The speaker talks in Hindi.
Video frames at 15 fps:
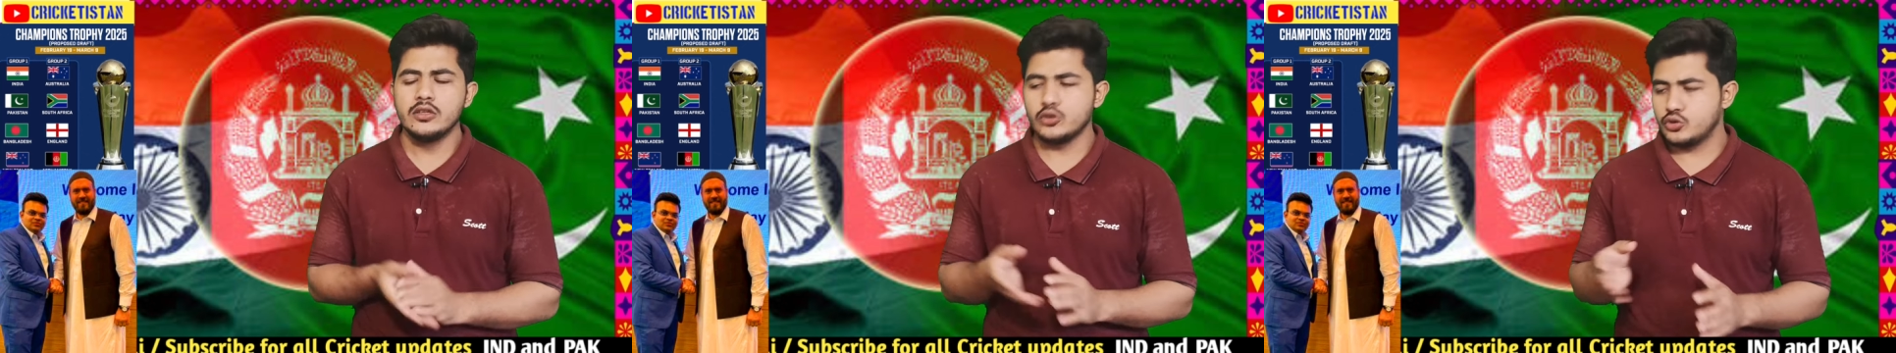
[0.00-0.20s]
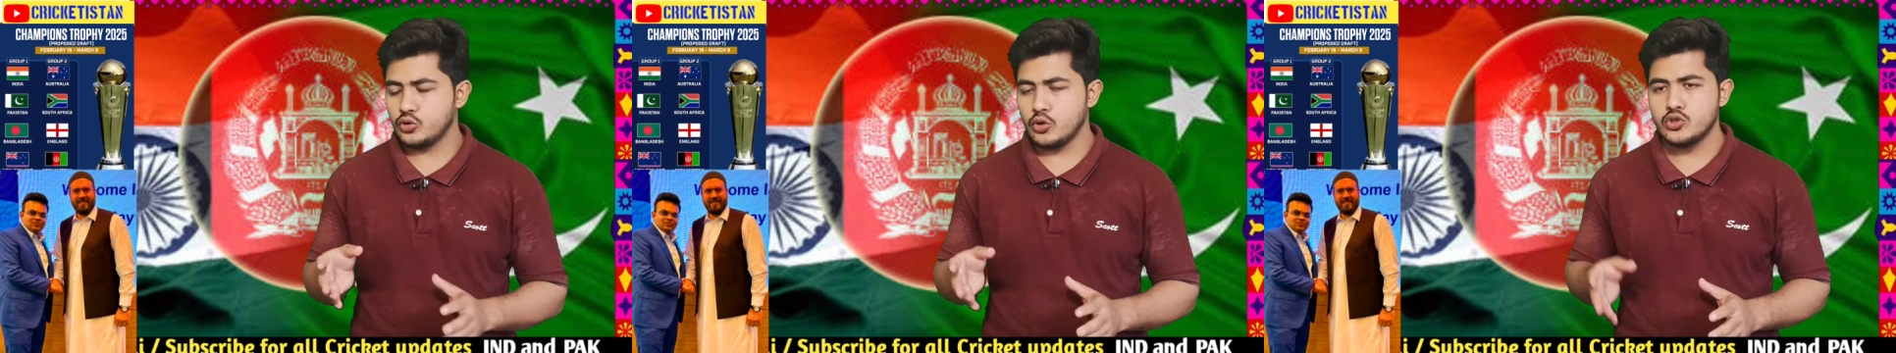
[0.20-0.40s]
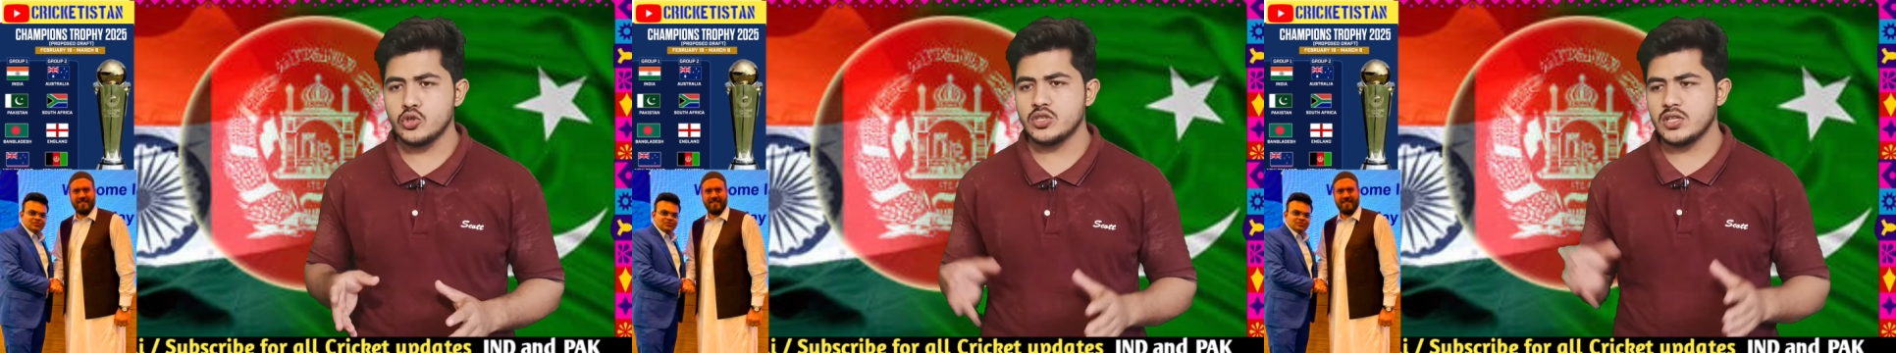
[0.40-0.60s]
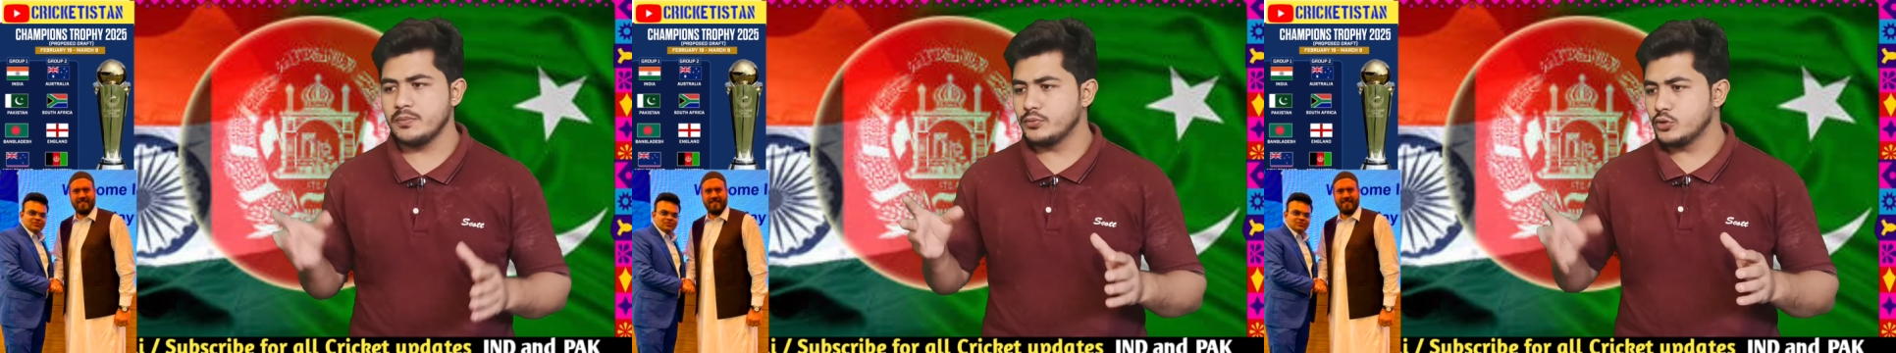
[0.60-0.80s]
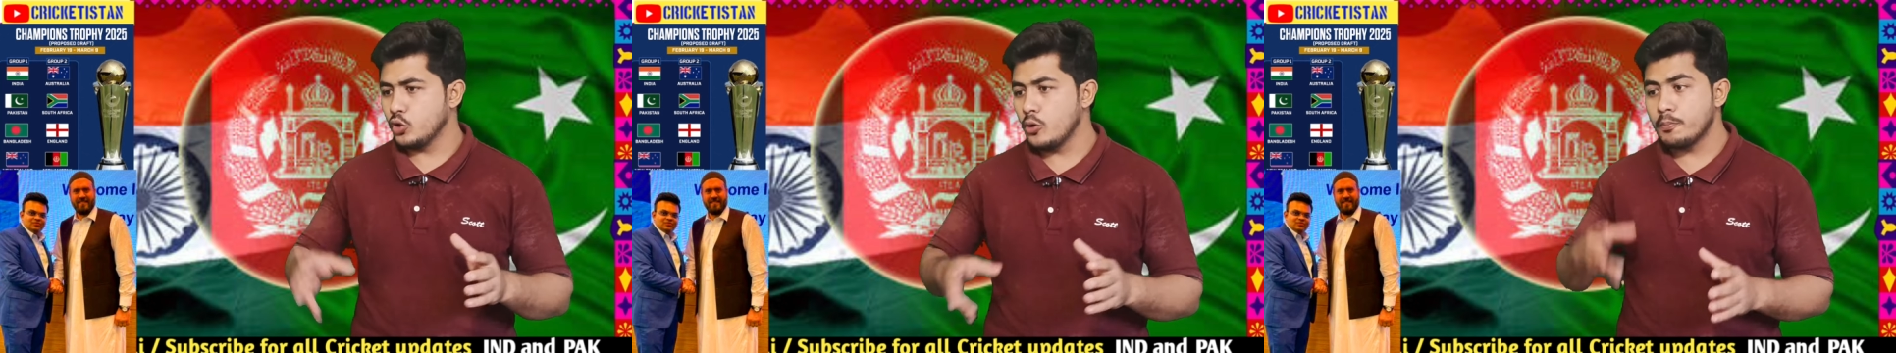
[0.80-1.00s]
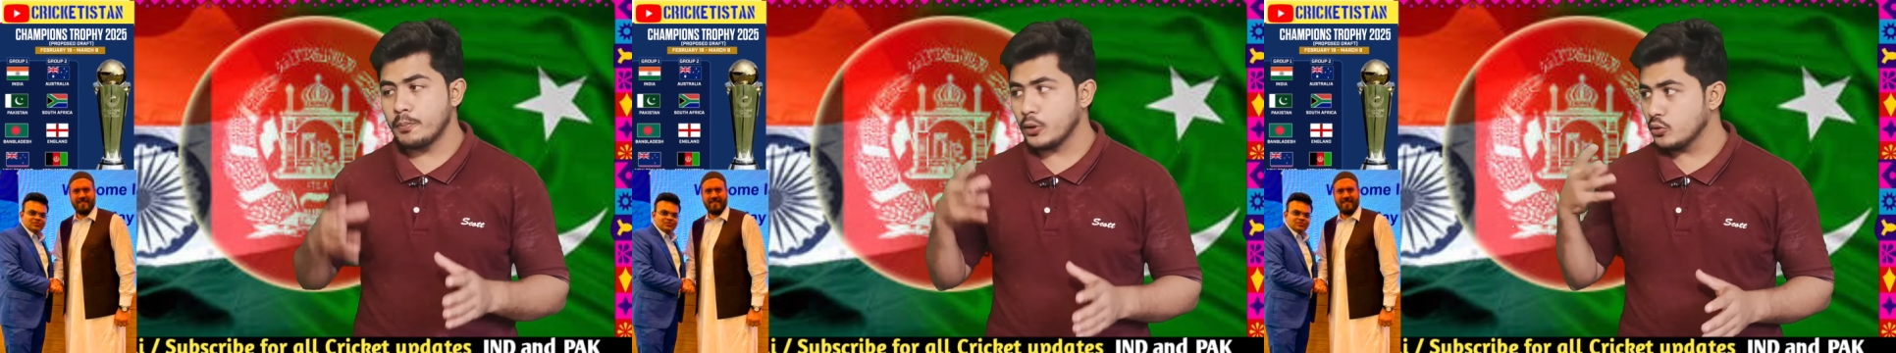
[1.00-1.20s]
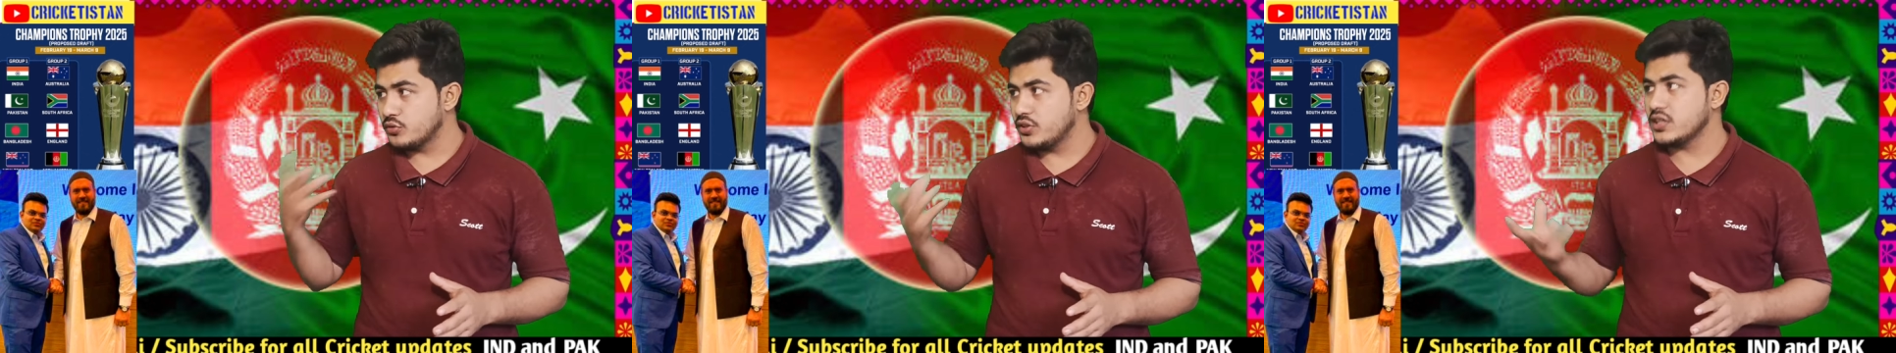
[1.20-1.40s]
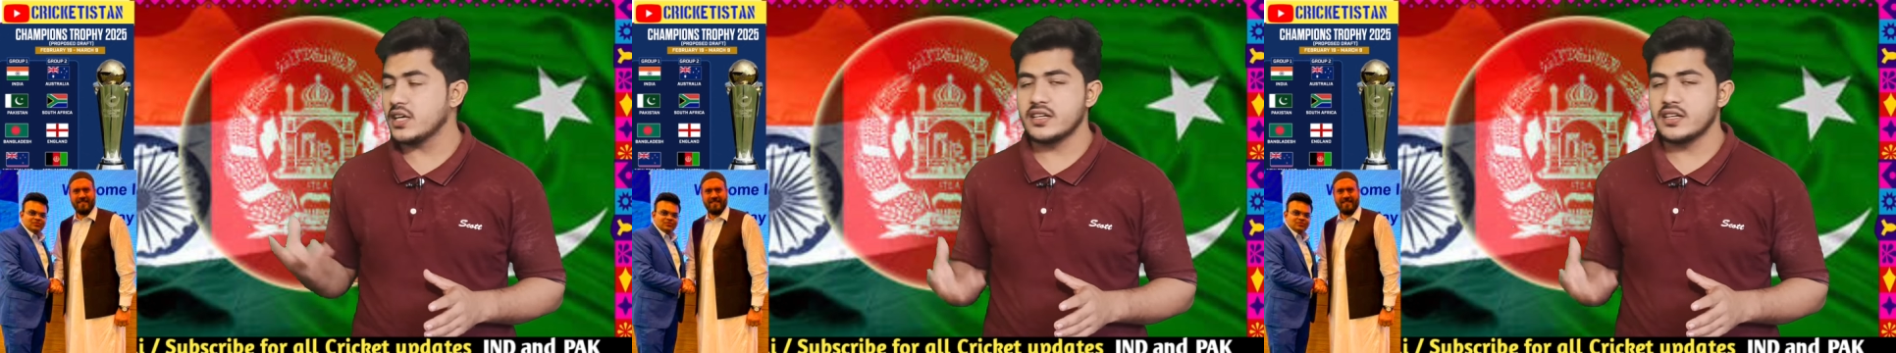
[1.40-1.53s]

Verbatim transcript: तो सोचो जब दो पड़ोसी